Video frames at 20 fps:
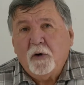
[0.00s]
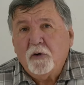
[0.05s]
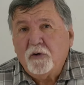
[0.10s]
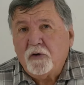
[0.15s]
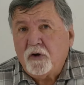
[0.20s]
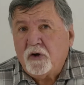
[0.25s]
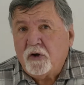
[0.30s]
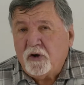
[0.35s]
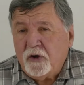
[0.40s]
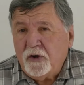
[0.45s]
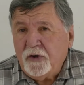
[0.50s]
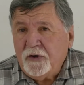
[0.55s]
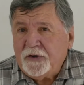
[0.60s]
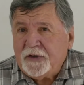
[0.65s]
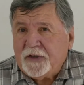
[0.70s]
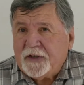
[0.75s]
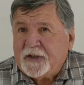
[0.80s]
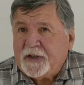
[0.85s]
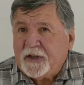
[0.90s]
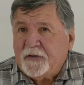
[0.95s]
autre
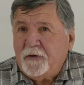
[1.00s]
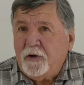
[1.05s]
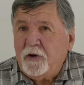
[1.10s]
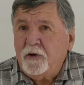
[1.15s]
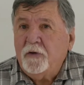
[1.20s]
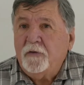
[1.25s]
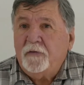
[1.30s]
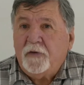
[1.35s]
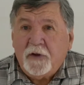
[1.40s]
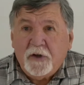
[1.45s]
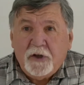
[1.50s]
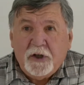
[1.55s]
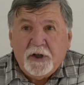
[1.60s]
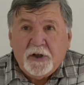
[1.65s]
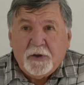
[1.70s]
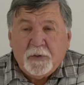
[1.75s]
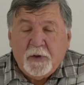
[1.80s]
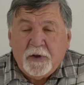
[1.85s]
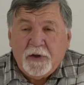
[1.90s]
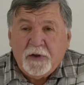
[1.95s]
chose, à savoir le
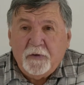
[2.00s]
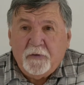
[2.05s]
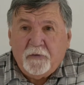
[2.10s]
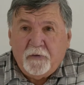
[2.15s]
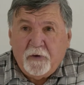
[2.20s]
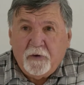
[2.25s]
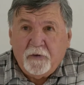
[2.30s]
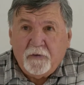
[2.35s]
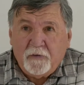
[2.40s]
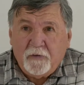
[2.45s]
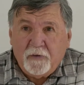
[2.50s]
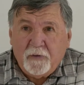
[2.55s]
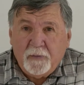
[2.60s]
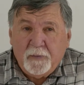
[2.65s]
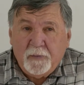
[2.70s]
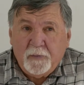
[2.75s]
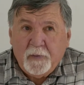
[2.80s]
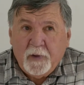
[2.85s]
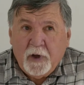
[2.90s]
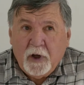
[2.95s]
franchissement du fleuve,
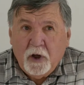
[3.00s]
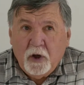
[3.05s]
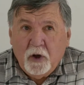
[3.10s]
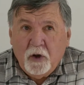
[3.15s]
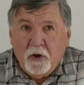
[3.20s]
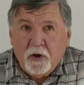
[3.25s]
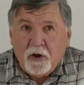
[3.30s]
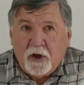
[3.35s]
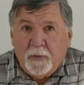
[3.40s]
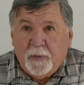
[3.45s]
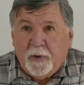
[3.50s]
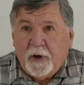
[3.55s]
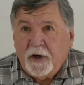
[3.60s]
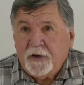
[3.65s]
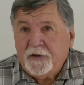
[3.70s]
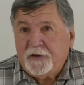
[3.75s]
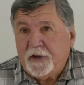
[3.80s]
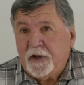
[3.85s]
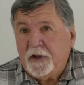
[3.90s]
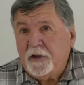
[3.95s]
qui
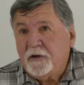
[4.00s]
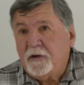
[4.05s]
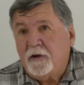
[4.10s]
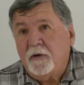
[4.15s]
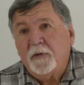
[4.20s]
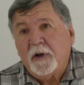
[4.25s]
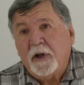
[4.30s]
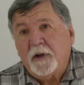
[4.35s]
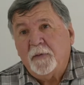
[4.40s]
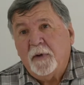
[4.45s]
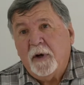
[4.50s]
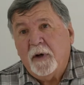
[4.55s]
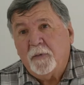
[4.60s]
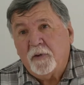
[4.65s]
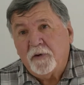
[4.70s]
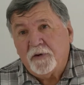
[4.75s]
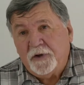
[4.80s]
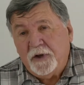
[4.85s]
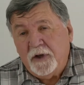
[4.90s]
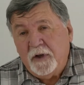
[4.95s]
paraissait complètement
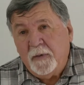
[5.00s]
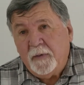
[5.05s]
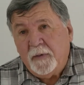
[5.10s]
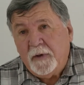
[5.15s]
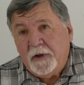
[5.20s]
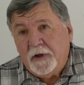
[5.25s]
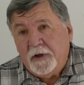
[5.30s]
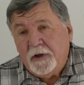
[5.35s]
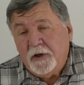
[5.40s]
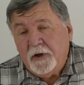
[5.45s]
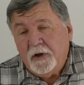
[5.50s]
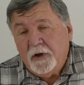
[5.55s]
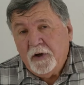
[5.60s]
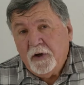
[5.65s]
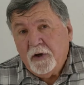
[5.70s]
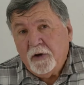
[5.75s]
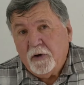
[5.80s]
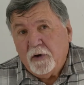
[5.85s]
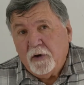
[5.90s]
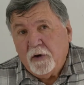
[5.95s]
impossible,
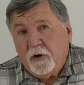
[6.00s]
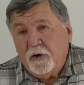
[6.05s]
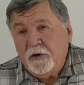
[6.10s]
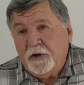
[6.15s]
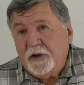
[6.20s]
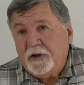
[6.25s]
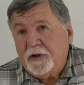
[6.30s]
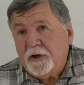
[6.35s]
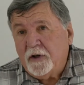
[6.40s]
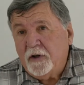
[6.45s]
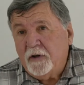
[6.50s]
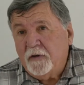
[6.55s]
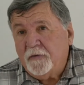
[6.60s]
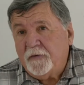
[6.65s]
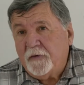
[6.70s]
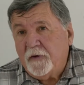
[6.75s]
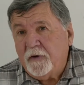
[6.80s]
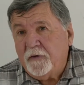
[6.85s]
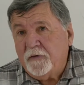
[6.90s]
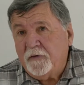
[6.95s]
le Rhône étant un
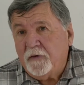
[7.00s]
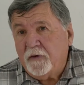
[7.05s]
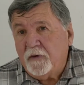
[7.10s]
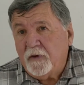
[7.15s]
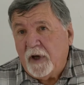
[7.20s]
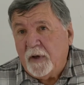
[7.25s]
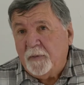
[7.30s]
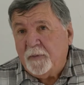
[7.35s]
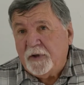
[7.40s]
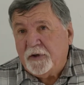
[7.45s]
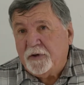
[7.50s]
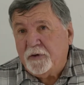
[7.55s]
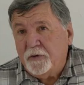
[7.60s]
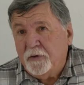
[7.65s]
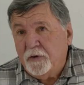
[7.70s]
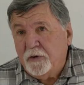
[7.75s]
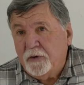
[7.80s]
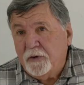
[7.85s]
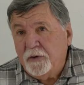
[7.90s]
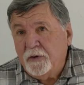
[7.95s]
fleuve
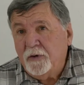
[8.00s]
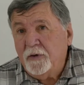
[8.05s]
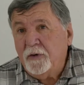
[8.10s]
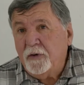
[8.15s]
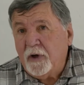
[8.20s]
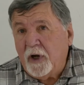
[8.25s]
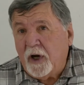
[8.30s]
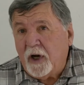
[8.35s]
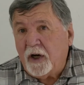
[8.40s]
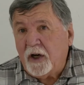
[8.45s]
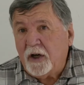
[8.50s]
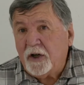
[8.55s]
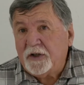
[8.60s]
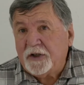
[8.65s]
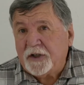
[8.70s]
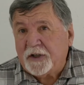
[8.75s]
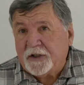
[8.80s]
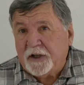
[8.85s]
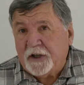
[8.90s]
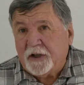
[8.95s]
impétueux,
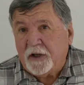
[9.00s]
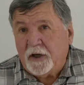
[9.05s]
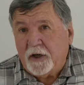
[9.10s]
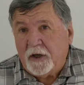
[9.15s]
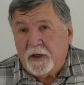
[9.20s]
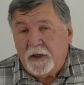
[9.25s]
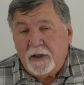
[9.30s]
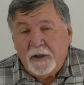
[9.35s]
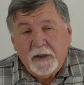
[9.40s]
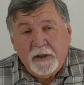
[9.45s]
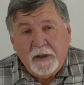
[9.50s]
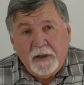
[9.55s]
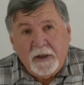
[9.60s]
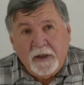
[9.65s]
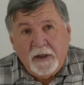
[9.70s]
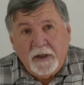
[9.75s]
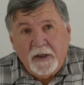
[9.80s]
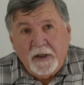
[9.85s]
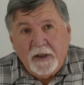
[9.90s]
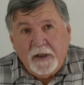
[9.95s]
large, etc.
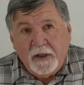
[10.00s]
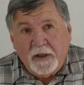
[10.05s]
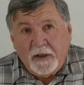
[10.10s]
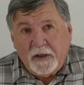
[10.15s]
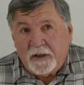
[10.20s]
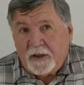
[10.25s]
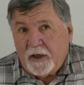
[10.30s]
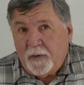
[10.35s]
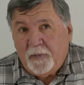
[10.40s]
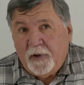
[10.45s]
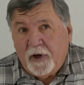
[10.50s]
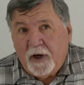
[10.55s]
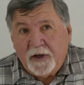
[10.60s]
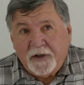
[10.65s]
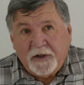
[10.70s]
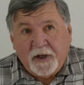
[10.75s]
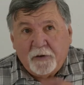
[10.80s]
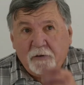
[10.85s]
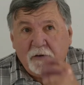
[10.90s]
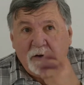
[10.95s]
Euh, ça
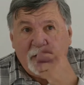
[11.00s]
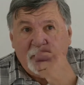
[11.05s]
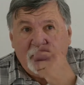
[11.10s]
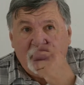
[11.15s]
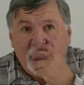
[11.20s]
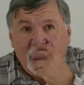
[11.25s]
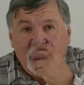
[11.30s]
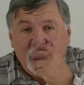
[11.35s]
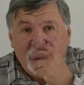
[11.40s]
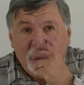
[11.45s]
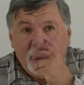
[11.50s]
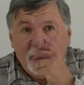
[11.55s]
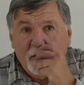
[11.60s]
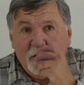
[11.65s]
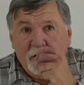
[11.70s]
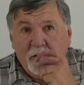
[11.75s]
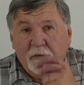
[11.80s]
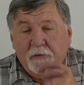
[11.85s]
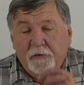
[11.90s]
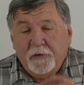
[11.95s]
paraissait tout à fait euh,
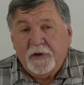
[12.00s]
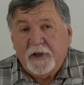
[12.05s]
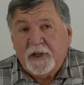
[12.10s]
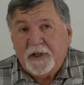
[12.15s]
une vue de